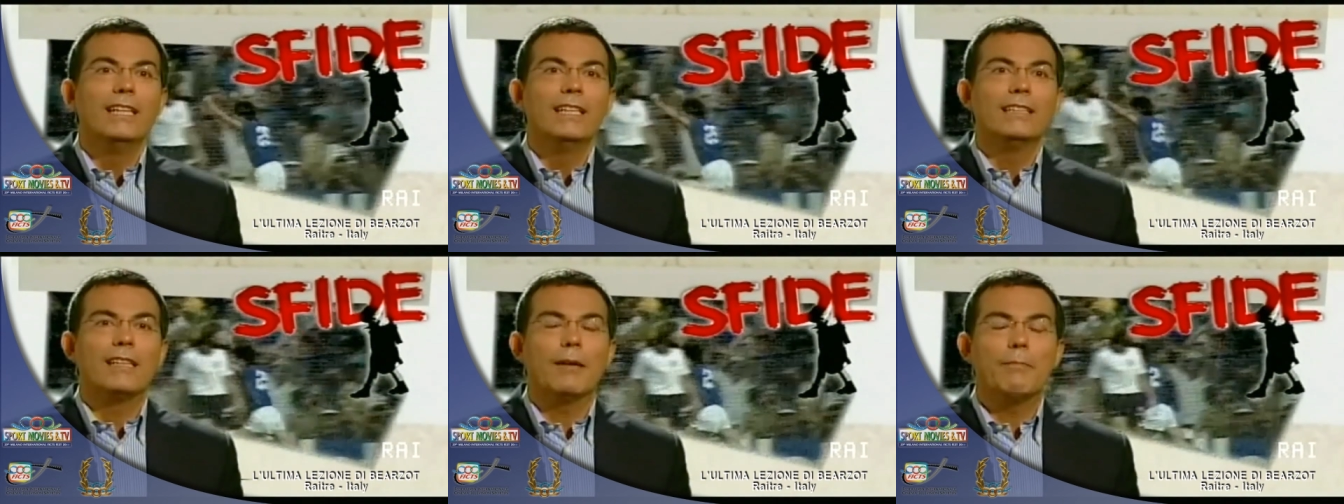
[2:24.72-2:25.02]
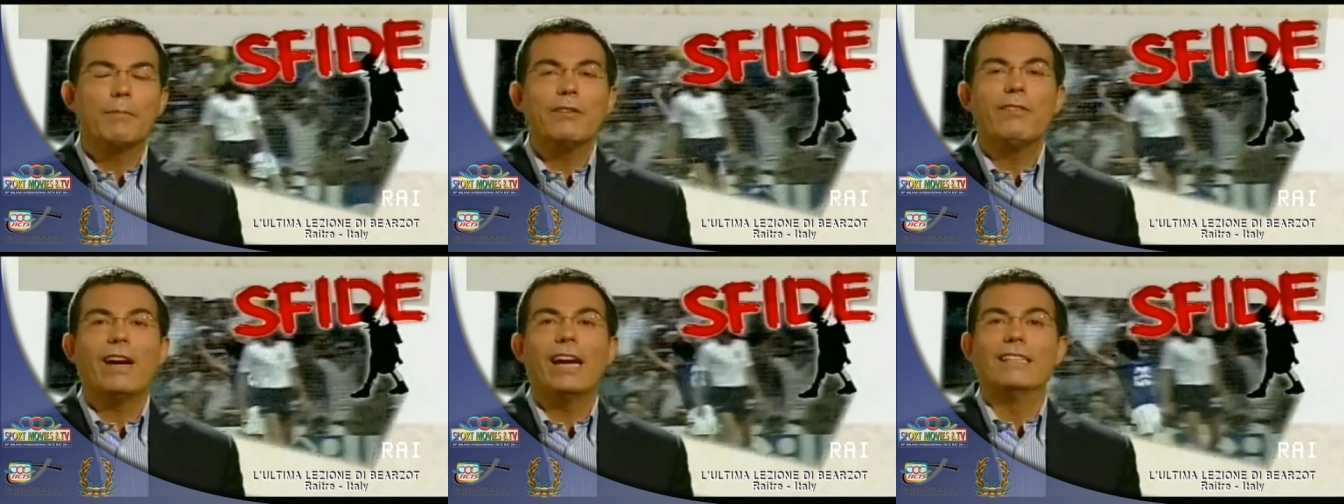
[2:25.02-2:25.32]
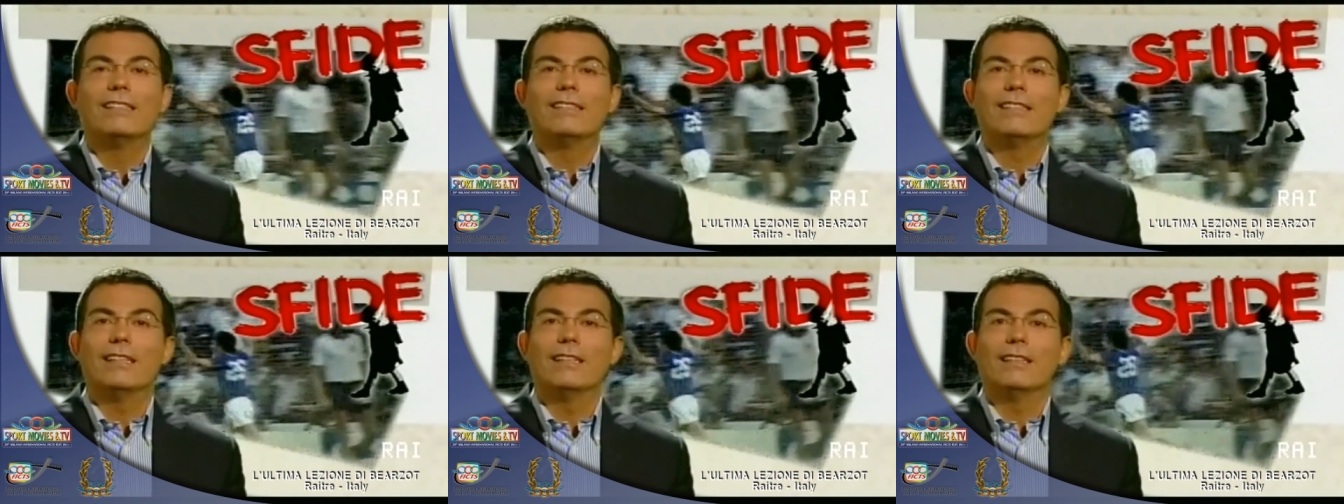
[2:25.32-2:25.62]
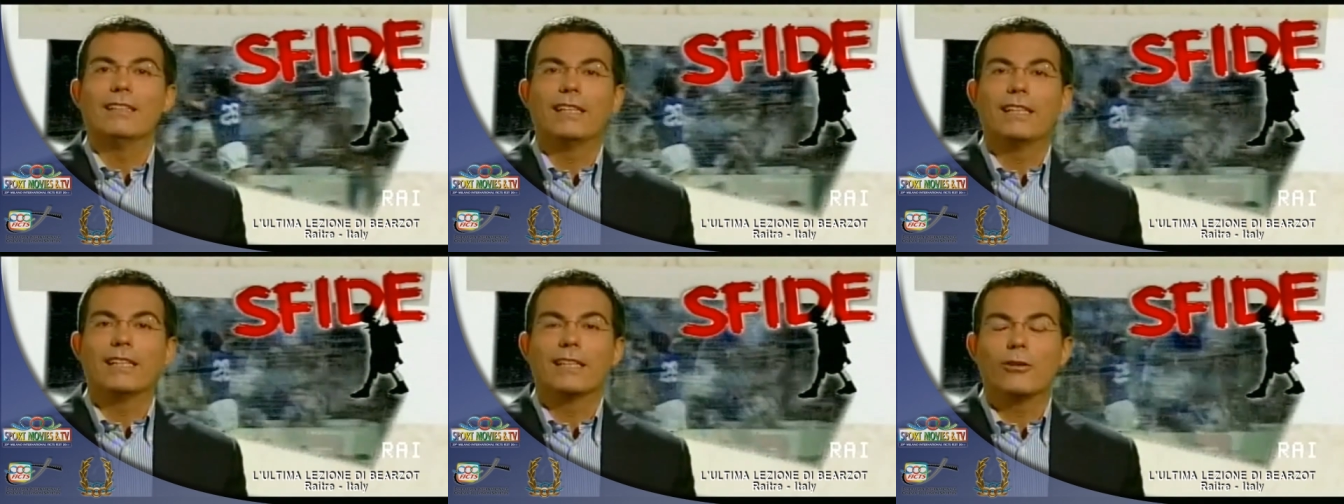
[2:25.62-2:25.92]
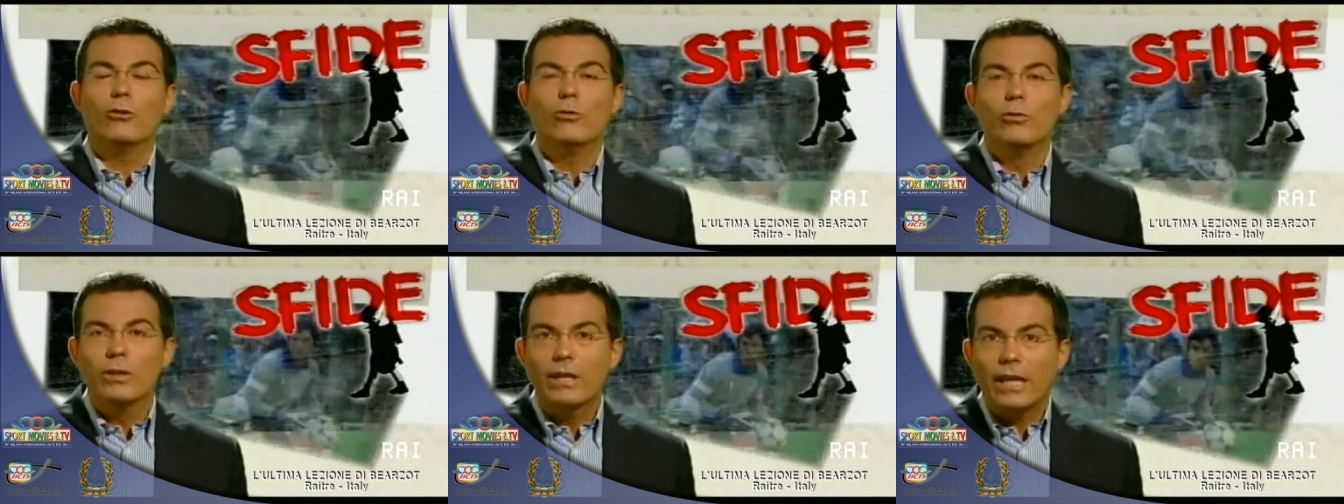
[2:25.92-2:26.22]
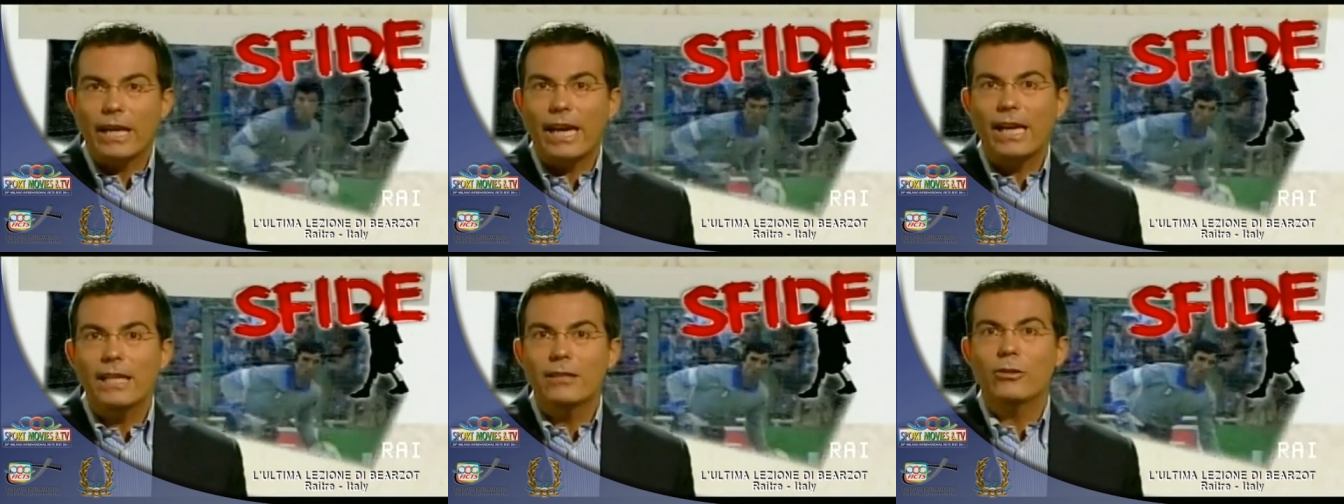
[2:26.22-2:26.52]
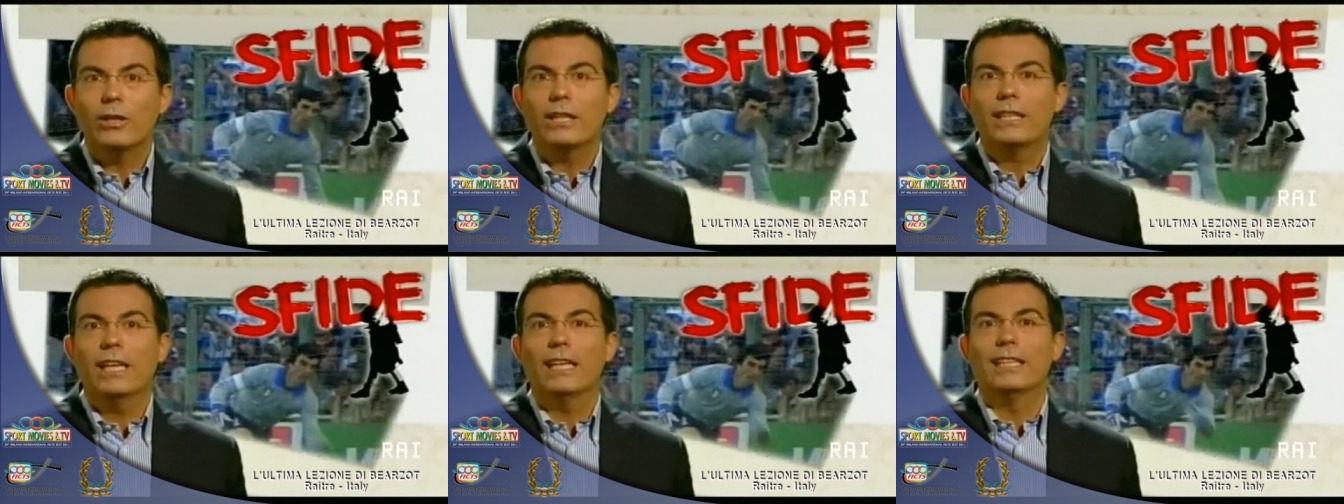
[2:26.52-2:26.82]
sapeva essere
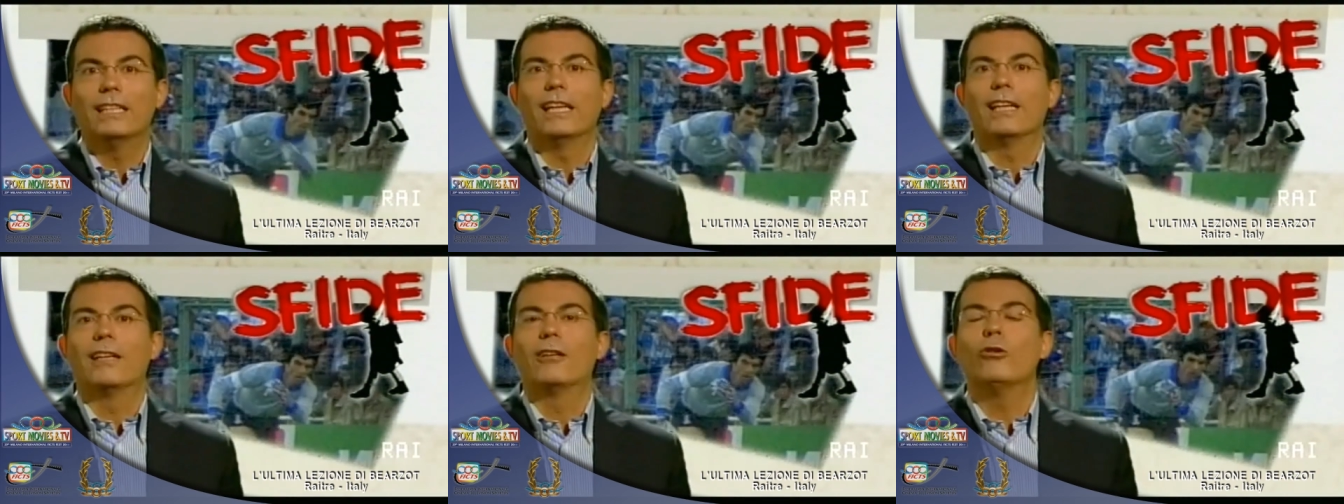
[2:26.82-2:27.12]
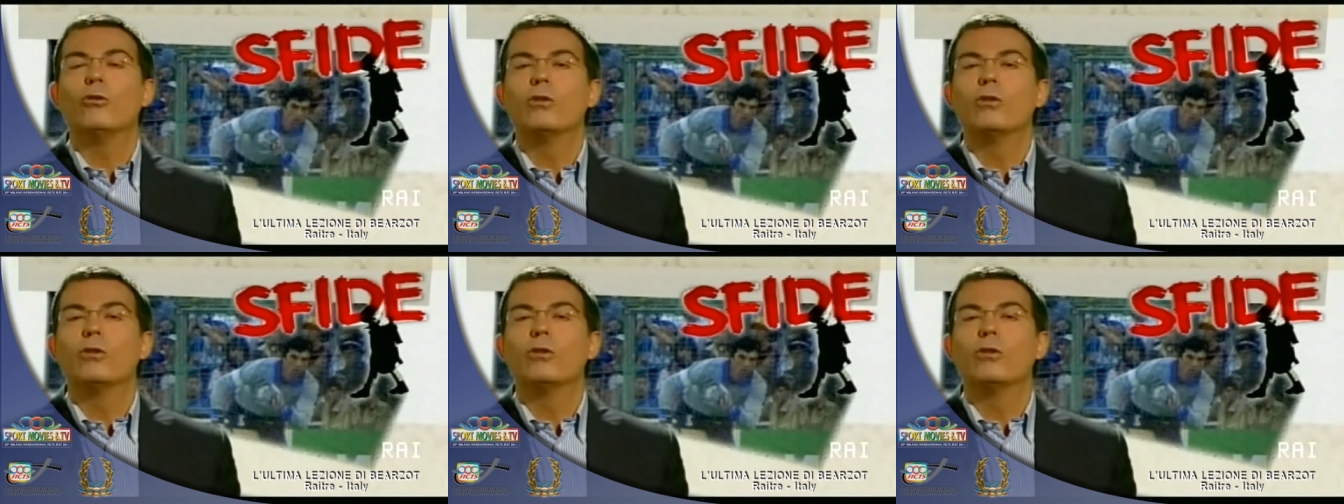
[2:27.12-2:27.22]
concreto e chiedere